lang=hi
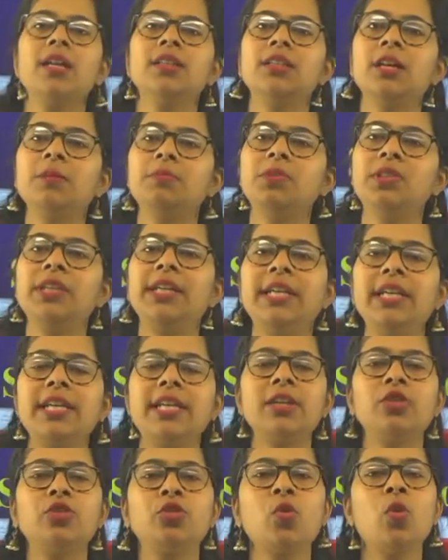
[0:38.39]
तब थ्री
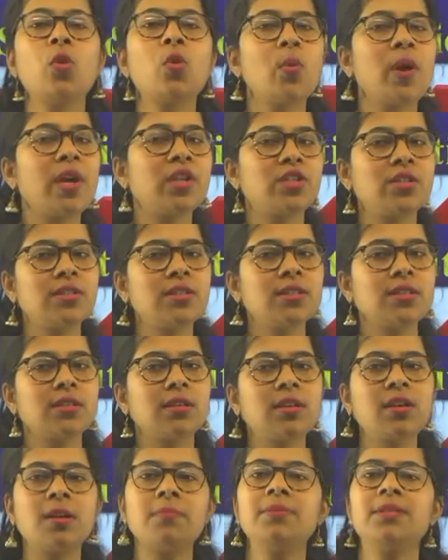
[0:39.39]
के दो क्वेश्चन
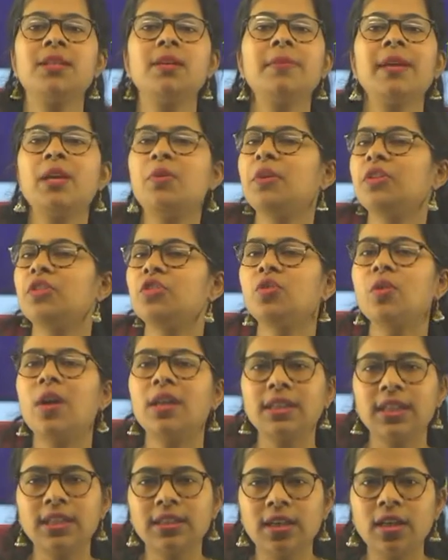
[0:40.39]
कम से कम एक क्वेश्चन तो
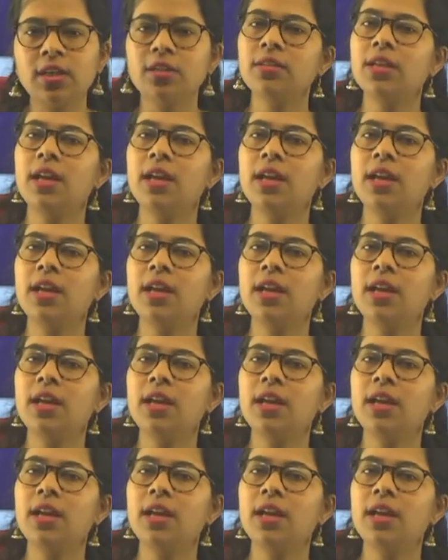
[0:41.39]
आता ही था